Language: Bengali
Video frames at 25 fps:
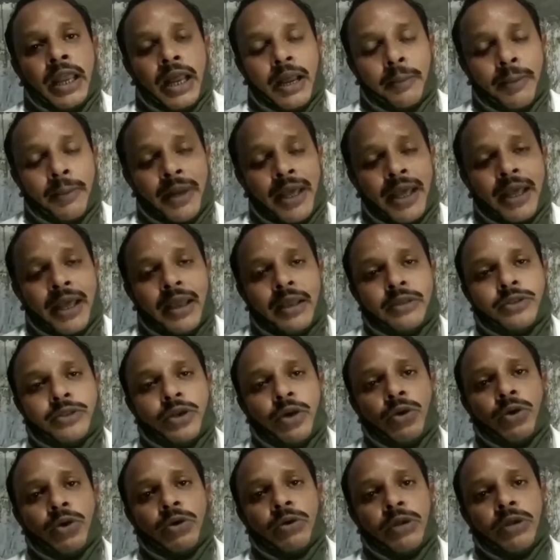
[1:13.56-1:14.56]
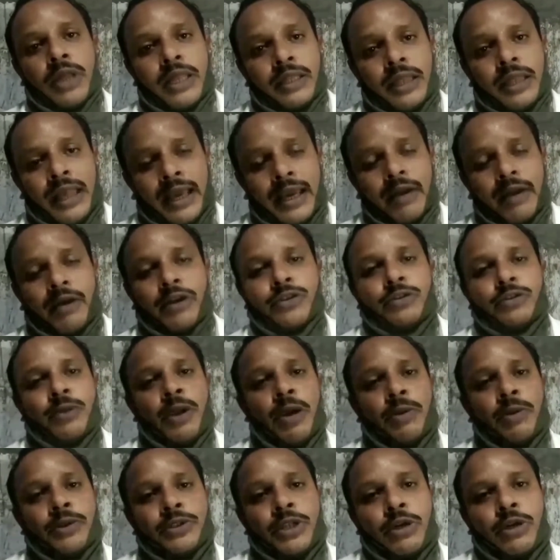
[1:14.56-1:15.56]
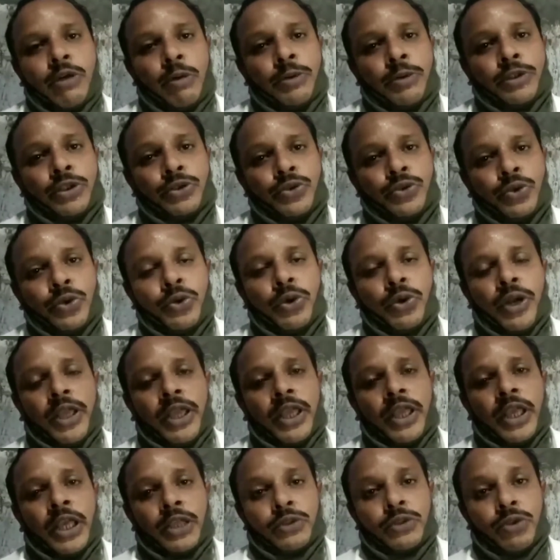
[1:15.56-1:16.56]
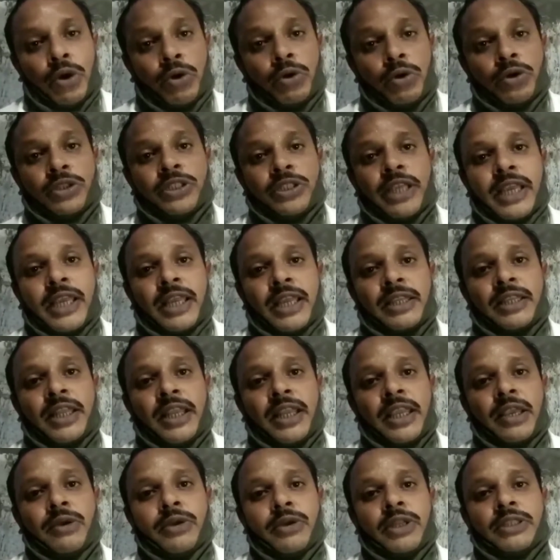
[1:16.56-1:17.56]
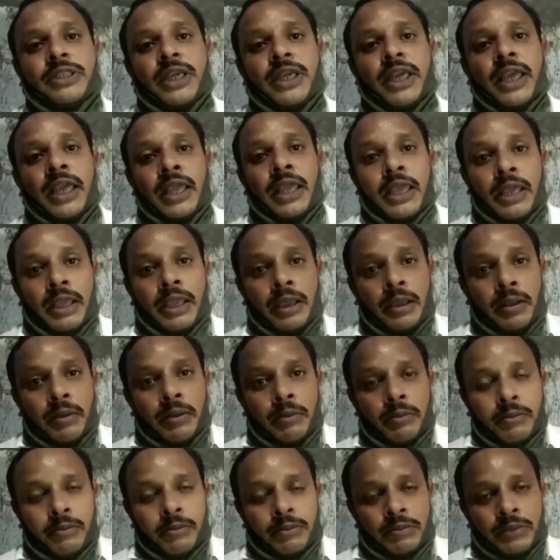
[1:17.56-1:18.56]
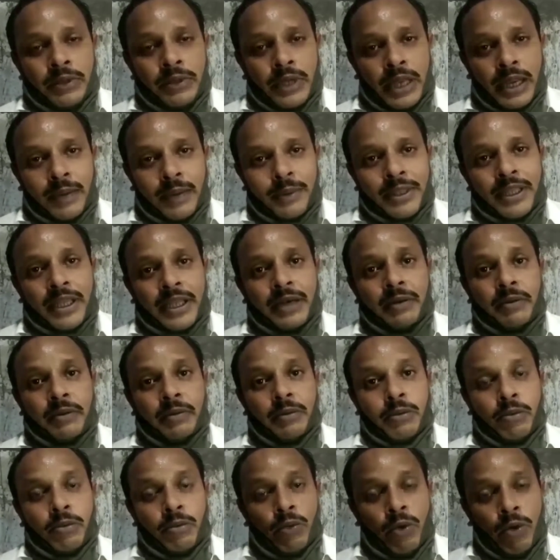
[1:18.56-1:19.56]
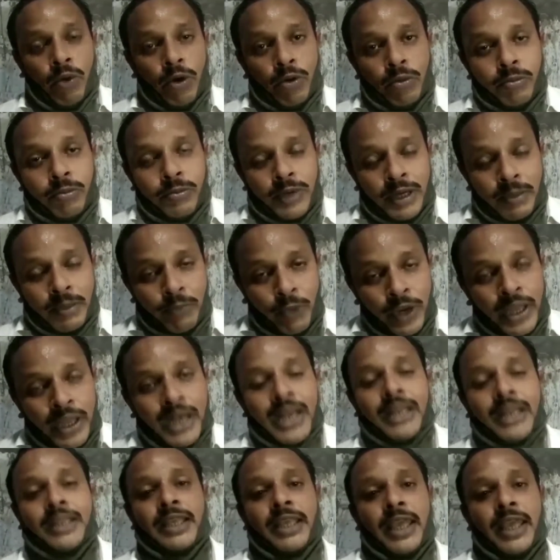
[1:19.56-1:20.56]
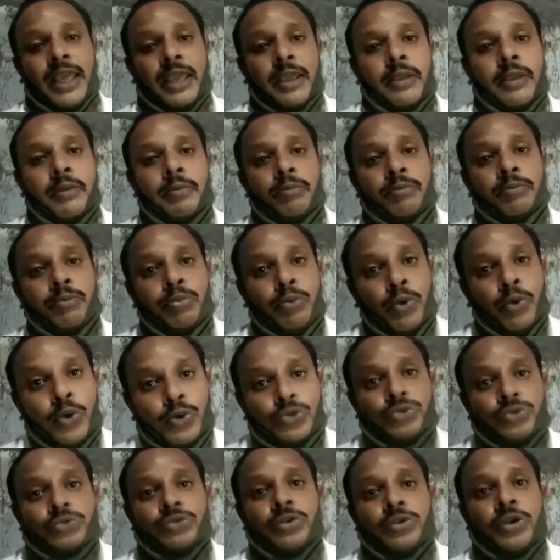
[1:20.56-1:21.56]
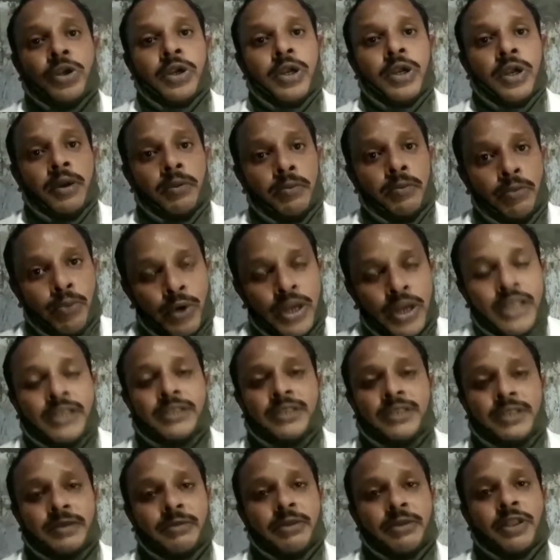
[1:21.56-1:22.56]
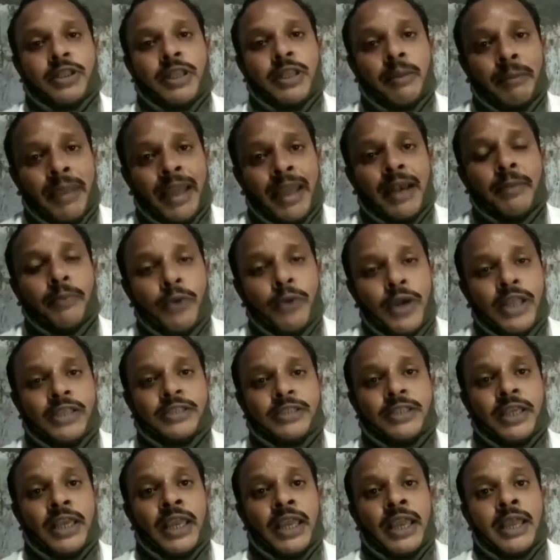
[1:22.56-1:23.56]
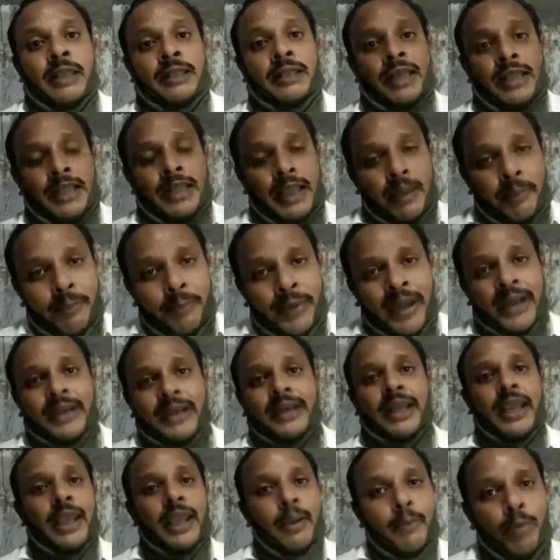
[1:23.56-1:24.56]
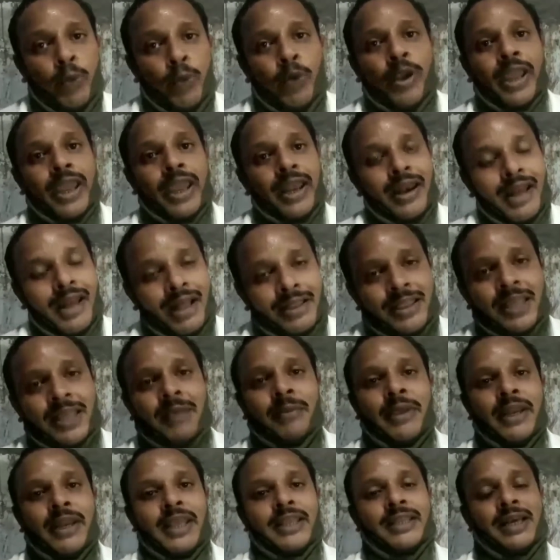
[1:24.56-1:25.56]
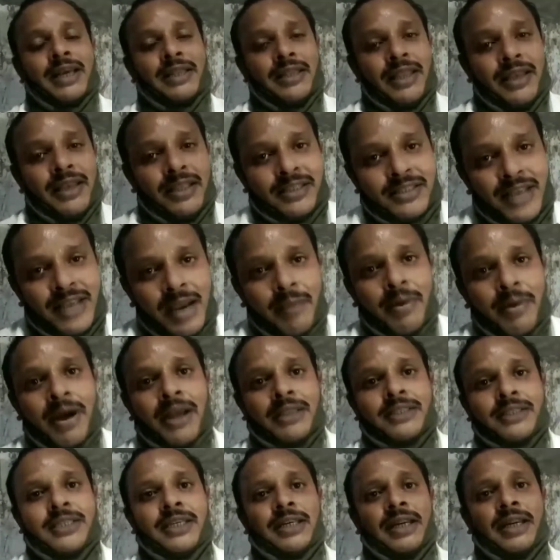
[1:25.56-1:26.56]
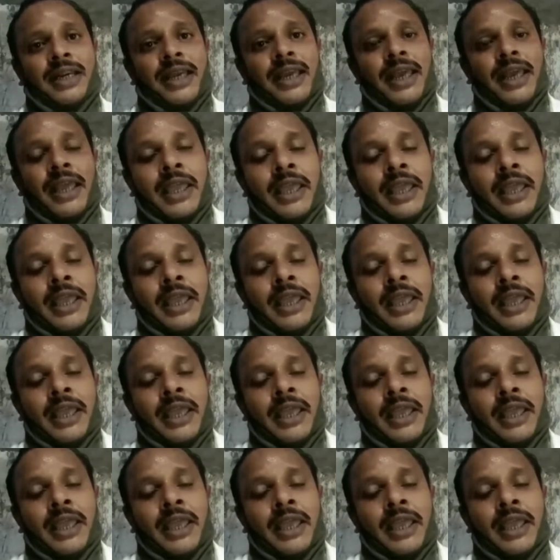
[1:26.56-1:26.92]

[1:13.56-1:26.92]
আমরা যখন এগারোটার সময় অবস্থান কর্মসূচি শুরু করি তখন সেক্ষেত্রে কি করেছে আমাদের মানে মহিলাদেরকে পুরুষ পুলিশ তথা মেল পুলিশ তাদেরকে পেটে বুকে লাথি মেরে তাদের জামা ছিঁড়ে